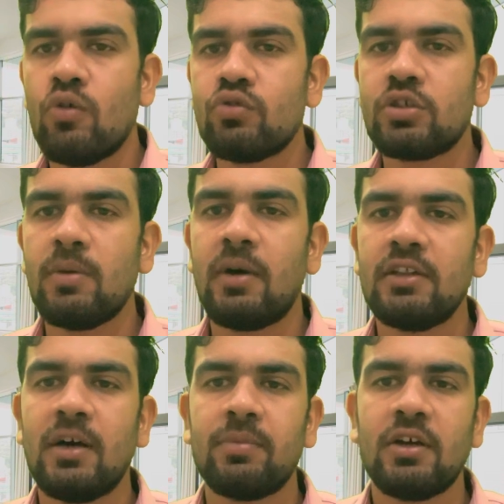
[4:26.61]
उसके
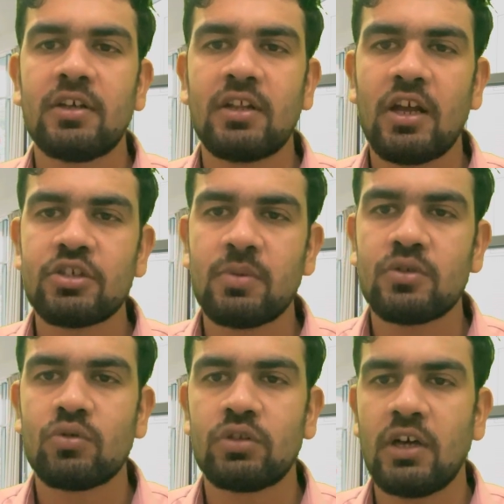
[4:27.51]
बाद आपका कितना
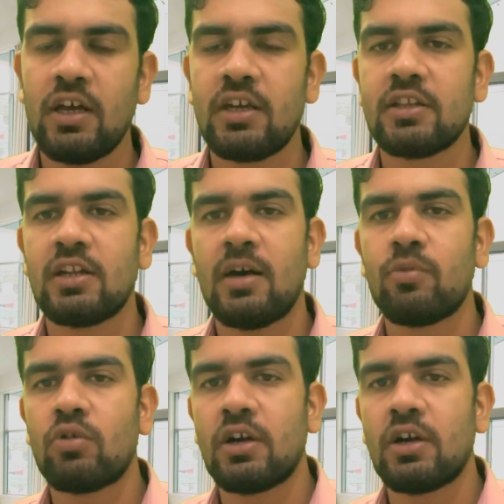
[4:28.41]
एक्सपेंस होता है कितना आपको